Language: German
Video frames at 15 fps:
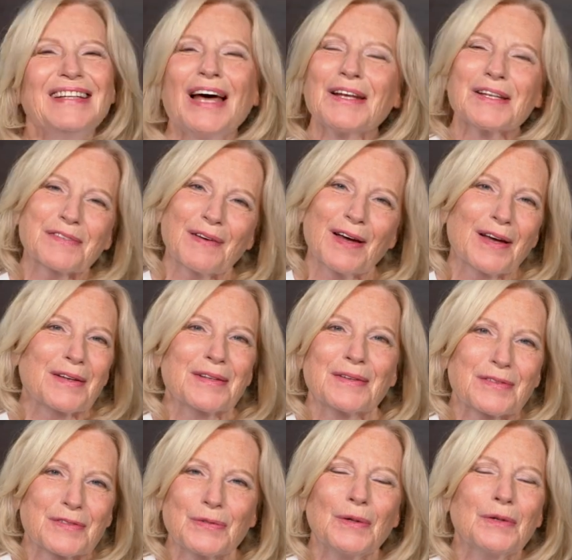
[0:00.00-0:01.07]
Nein, das war
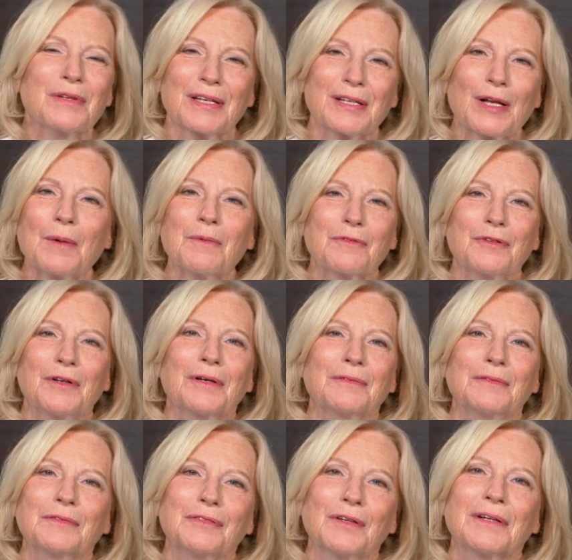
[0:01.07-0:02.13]
schön. Ich glaube,
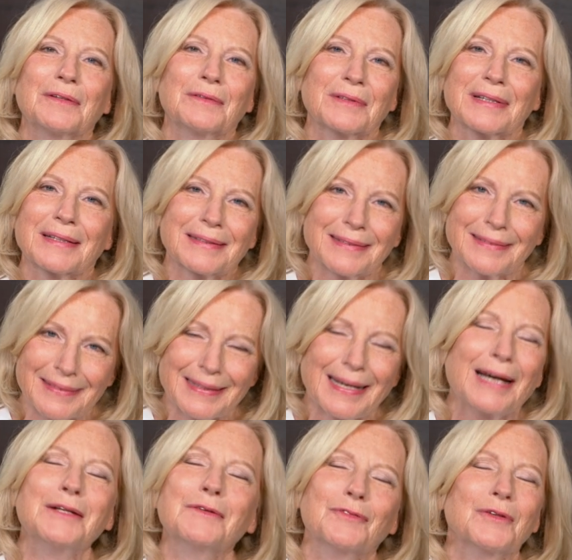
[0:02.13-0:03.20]
für, für
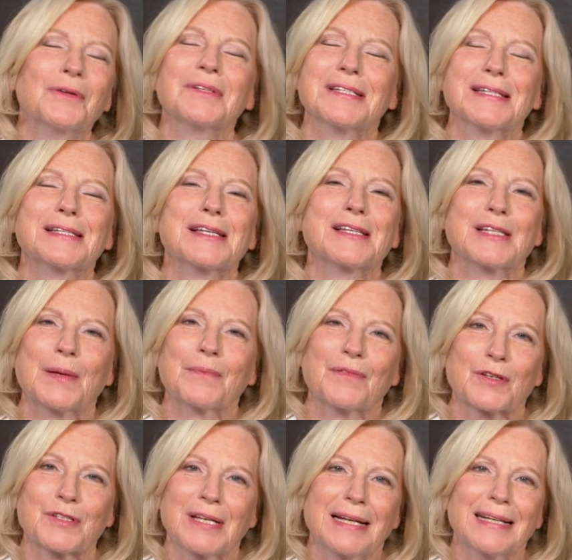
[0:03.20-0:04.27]
keiner von uns ist es
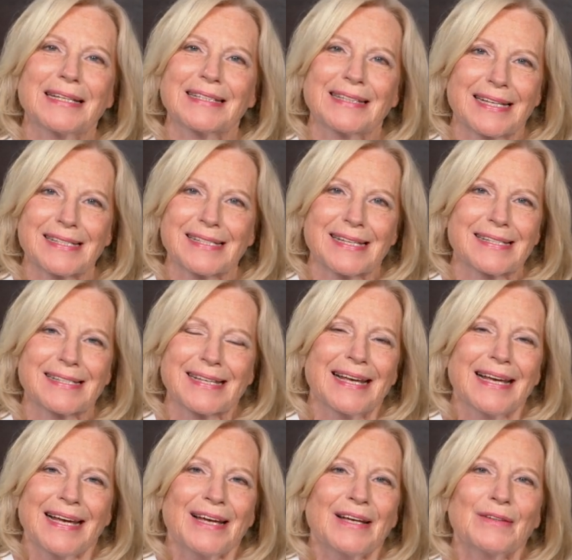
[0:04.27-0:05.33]
selbstverständlich, dass das
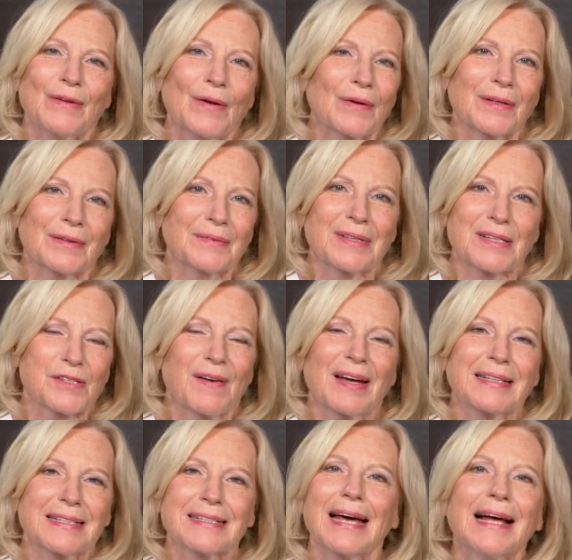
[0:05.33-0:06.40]
noch einen
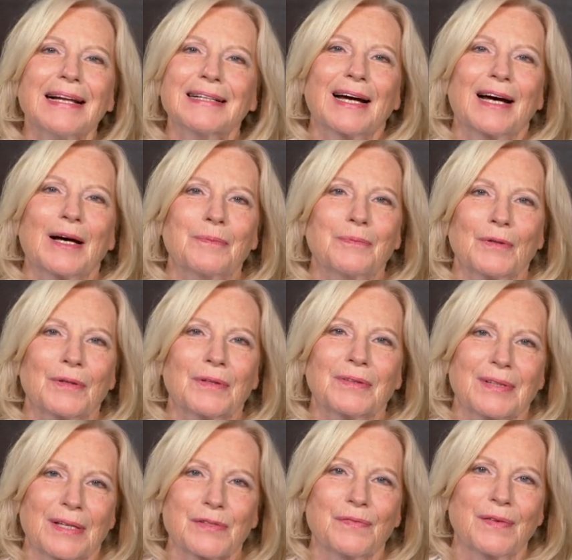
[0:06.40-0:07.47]
zweiten Teil gab
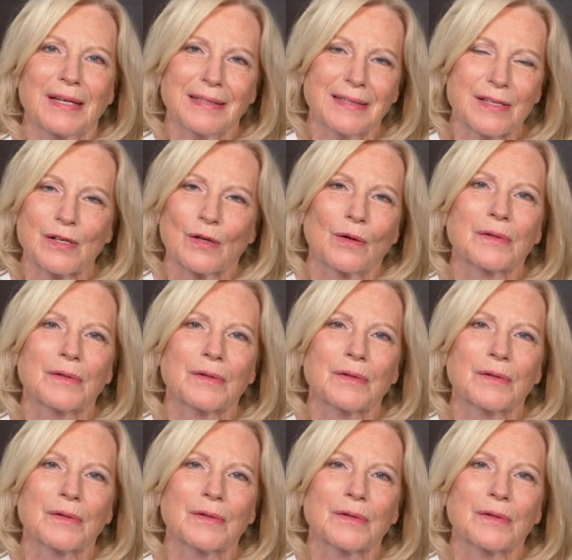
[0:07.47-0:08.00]
und dass wir in dieser